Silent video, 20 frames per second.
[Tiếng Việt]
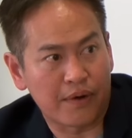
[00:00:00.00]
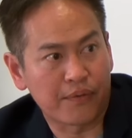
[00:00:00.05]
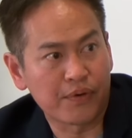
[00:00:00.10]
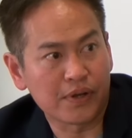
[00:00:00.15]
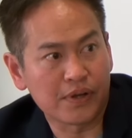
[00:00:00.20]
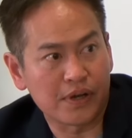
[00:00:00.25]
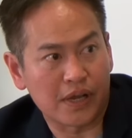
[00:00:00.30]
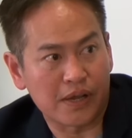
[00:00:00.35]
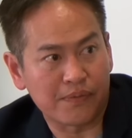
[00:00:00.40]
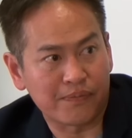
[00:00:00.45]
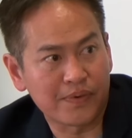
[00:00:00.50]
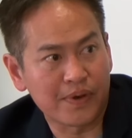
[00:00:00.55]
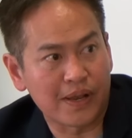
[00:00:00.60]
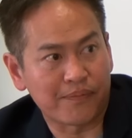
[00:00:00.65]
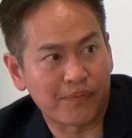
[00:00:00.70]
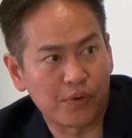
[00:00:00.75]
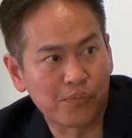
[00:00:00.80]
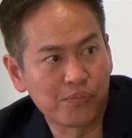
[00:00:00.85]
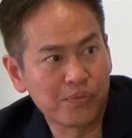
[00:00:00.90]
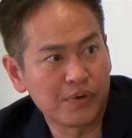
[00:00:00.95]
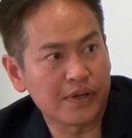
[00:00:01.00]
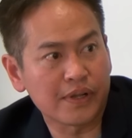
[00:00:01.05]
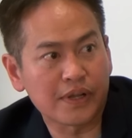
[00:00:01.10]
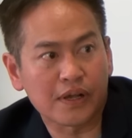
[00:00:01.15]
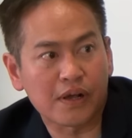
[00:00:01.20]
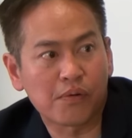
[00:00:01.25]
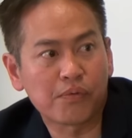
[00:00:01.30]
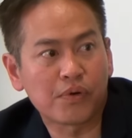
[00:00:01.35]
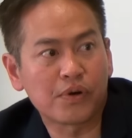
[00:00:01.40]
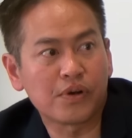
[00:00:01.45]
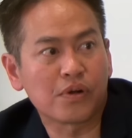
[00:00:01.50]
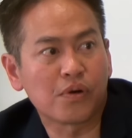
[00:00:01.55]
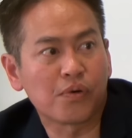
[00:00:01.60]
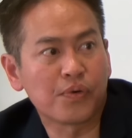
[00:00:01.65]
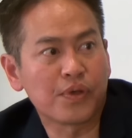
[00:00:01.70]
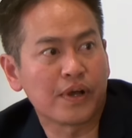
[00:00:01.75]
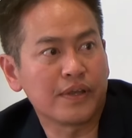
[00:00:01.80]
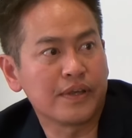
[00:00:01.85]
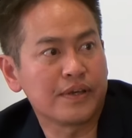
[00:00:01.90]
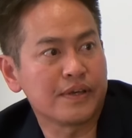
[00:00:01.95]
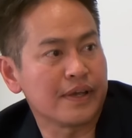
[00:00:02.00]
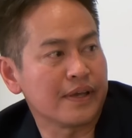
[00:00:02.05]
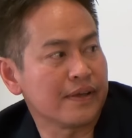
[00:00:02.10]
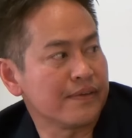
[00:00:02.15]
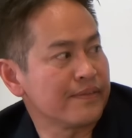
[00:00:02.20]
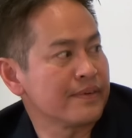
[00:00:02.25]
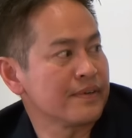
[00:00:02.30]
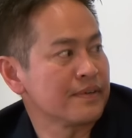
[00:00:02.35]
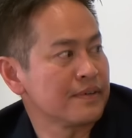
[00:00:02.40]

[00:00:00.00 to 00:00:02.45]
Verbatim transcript: đạo đức nghề nghiệp nó lập đúng đó, thì không có được cố vấn như vậy